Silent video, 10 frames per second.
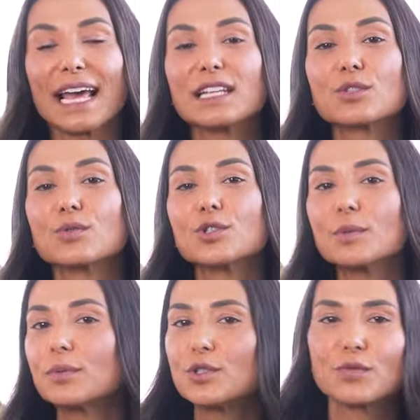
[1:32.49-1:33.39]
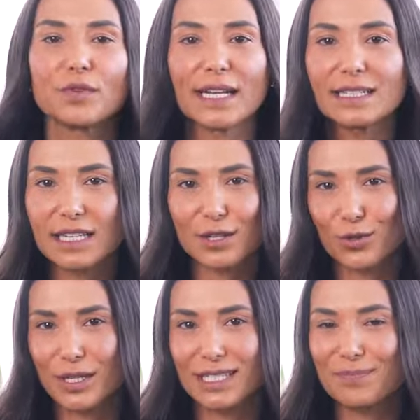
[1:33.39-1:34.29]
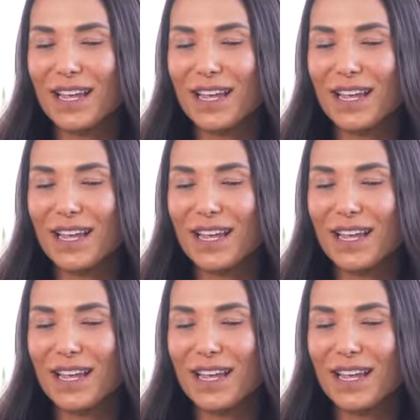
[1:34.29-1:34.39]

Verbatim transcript: Ela surge por diferentes razões.